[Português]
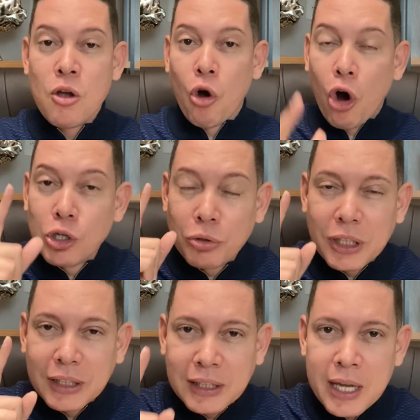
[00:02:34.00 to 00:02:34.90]
Olha o
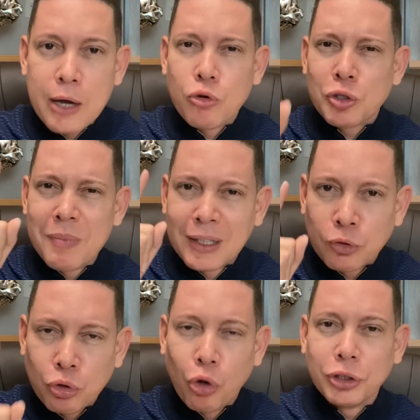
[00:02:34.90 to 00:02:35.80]
que Deus
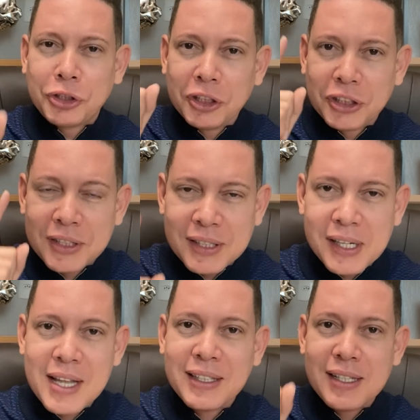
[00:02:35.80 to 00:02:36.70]
mandou te
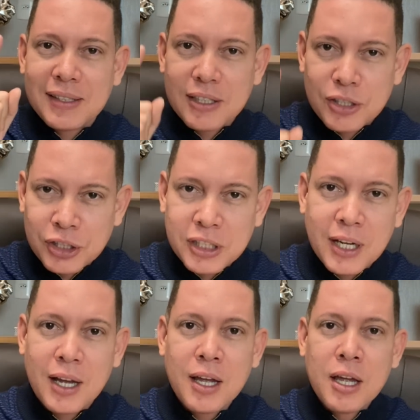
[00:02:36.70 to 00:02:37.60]
dizer nesse
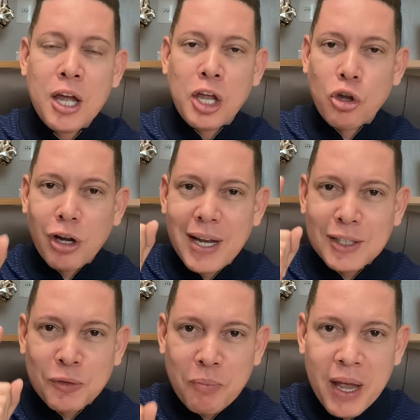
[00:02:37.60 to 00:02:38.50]
dia e olha
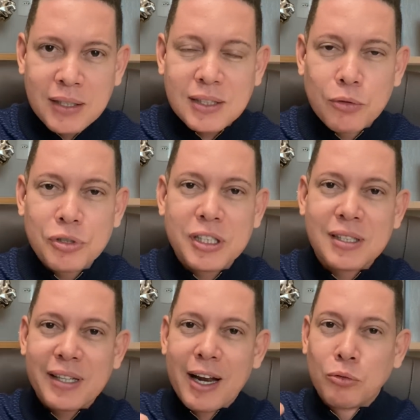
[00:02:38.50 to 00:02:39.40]
as bênçãos que
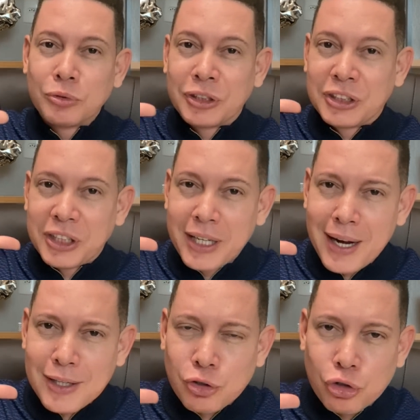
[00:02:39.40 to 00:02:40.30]
serão
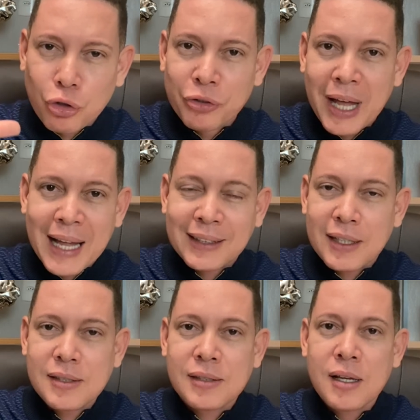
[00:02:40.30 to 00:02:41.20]

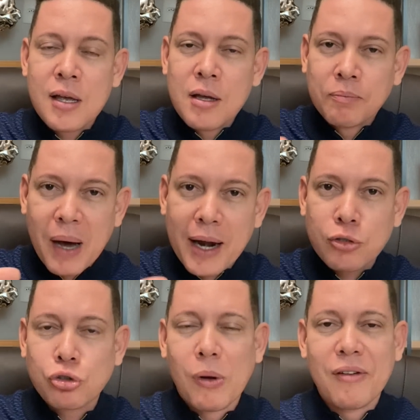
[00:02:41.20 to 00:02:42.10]
direcionadas para a
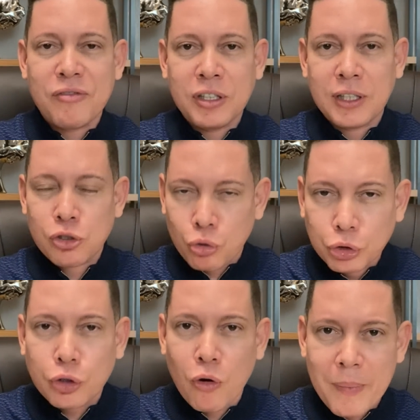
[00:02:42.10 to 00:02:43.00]
sua vida.
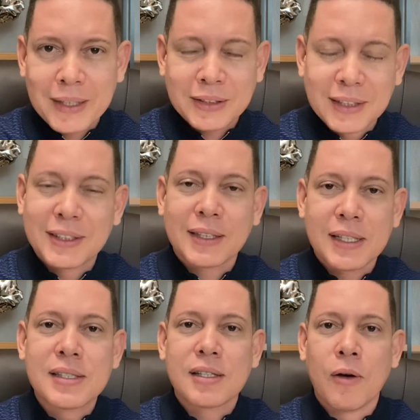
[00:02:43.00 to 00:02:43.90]
Escute com bastante
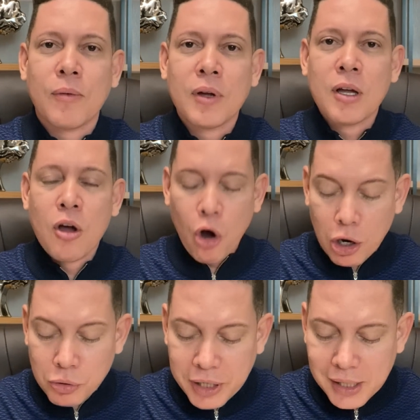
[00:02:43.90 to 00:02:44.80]
atenção.
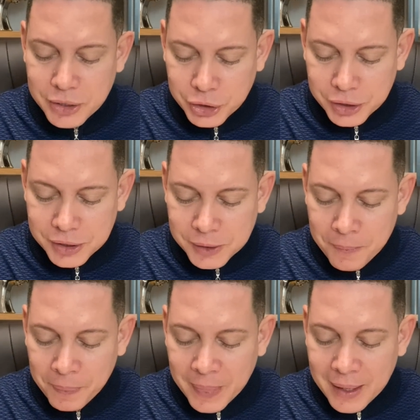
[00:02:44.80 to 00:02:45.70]
Olha o que ele diz:
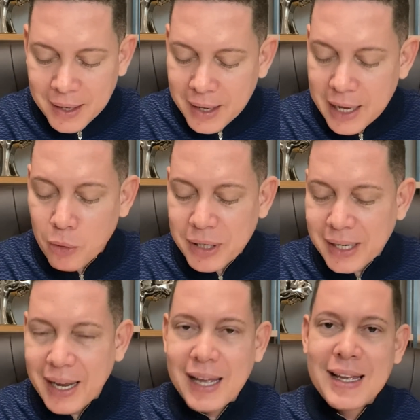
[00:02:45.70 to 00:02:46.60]
Eu
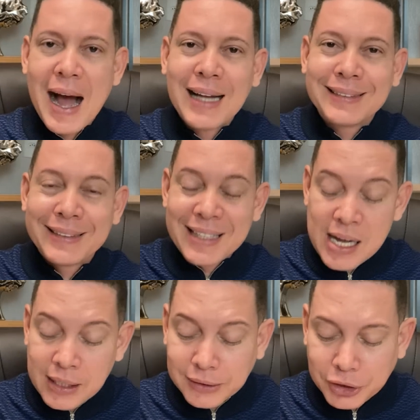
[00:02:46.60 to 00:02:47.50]
irei
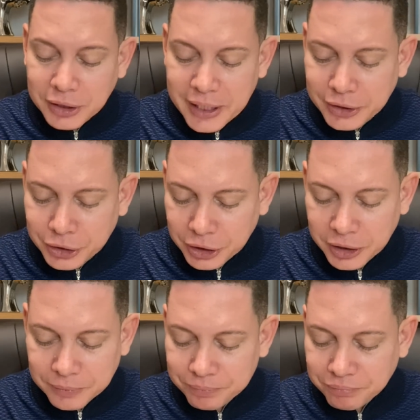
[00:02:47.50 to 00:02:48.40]
adiante de ti,